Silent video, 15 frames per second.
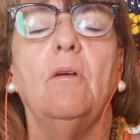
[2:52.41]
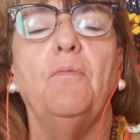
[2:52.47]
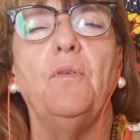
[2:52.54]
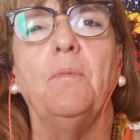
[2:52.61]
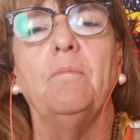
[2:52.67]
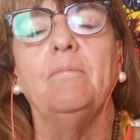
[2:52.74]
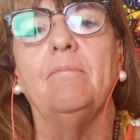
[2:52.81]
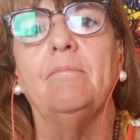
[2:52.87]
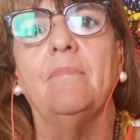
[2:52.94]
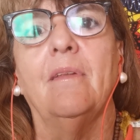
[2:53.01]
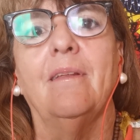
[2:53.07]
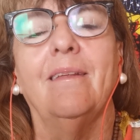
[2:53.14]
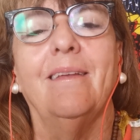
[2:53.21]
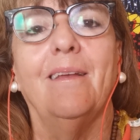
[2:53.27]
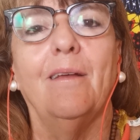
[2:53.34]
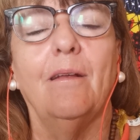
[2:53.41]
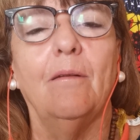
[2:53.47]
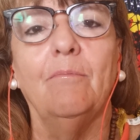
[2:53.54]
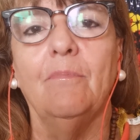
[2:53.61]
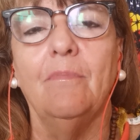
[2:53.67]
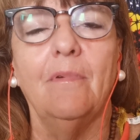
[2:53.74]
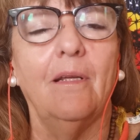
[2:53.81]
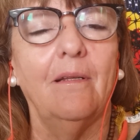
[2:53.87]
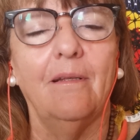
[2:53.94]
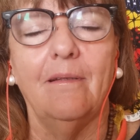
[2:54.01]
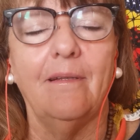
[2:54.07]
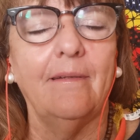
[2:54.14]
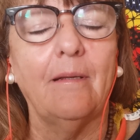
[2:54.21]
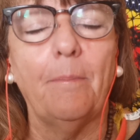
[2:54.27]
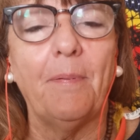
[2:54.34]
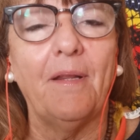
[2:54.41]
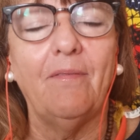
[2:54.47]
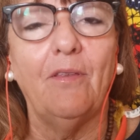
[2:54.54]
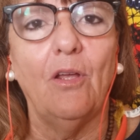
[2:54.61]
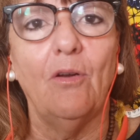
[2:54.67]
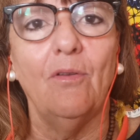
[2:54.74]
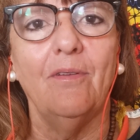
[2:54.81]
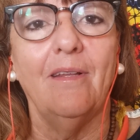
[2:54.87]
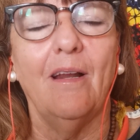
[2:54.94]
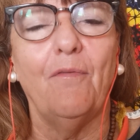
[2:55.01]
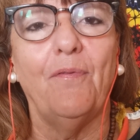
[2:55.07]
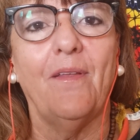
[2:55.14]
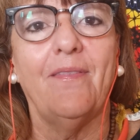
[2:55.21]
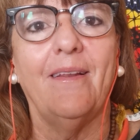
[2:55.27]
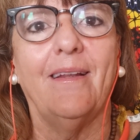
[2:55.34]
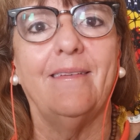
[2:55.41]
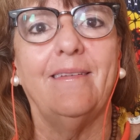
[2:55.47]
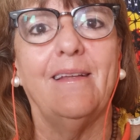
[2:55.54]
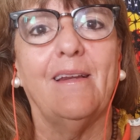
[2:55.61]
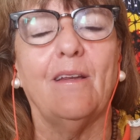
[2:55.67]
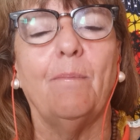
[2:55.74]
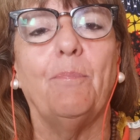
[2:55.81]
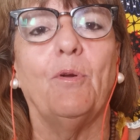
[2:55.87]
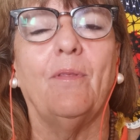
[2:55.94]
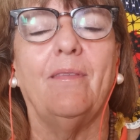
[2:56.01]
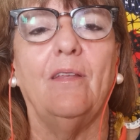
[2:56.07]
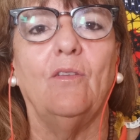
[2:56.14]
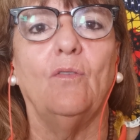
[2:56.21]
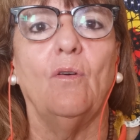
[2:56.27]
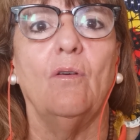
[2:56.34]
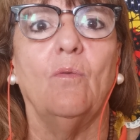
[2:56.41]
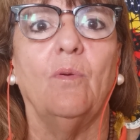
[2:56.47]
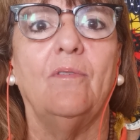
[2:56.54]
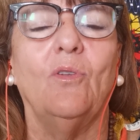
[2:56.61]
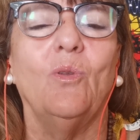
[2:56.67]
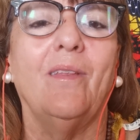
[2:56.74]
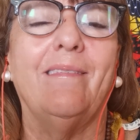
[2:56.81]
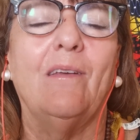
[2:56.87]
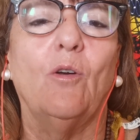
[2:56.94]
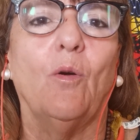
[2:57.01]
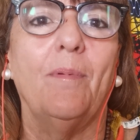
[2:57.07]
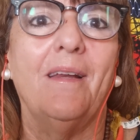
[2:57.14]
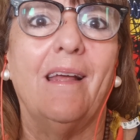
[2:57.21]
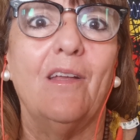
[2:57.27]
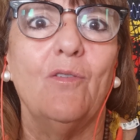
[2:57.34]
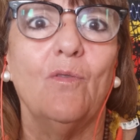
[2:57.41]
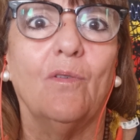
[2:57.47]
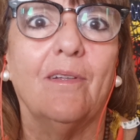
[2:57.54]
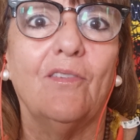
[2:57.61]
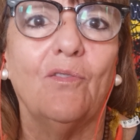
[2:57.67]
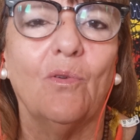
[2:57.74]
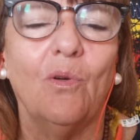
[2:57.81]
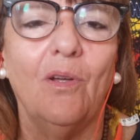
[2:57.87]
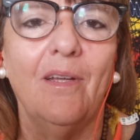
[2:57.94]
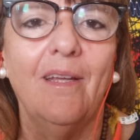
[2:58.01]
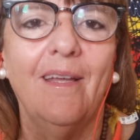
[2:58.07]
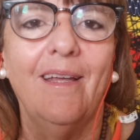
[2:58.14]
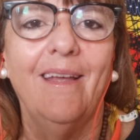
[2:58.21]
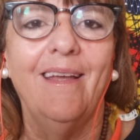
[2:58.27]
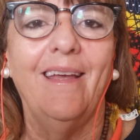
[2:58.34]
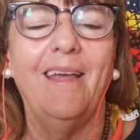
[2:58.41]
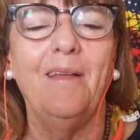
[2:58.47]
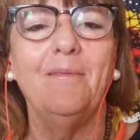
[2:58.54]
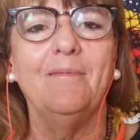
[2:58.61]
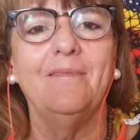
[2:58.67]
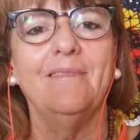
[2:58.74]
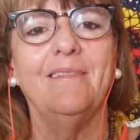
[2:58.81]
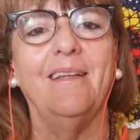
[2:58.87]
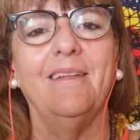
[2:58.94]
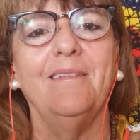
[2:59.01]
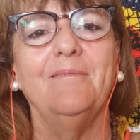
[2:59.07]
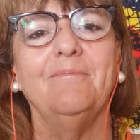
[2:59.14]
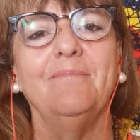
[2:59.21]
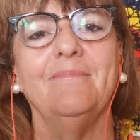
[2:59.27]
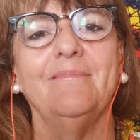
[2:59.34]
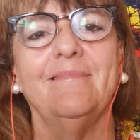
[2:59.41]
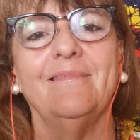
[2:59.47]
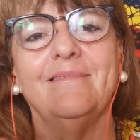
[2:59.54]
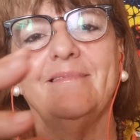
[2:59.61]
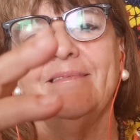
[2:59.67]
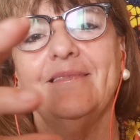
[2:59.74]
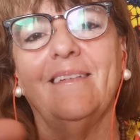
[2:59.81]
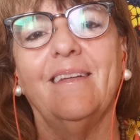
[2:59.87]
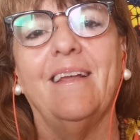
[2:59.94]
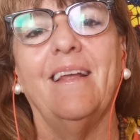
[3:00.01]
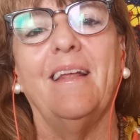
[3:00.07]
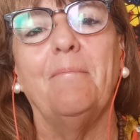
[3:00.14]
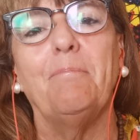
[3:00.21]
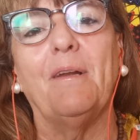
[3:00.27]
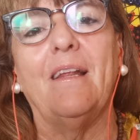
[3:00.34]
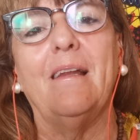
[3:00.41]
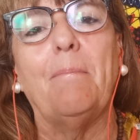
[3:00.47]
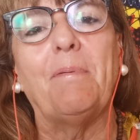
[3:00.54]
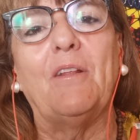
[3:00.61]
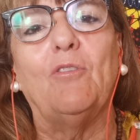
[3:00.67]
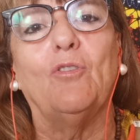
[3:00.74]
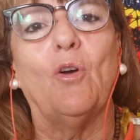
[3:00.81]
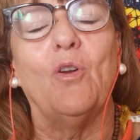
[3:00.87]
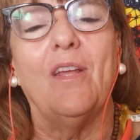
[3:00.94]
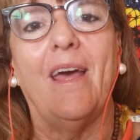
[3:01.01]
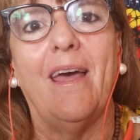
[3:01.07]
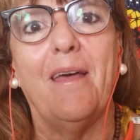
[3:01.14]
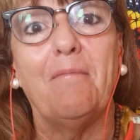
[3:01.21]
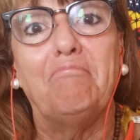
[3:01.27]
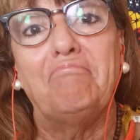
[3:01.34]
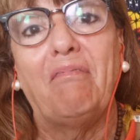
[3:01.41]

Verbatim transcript: En fin, Mm, desaparecieron de la faz de la Tierra, pobrecito, en cuestión de 5.000 años, que eso en, la prehistoria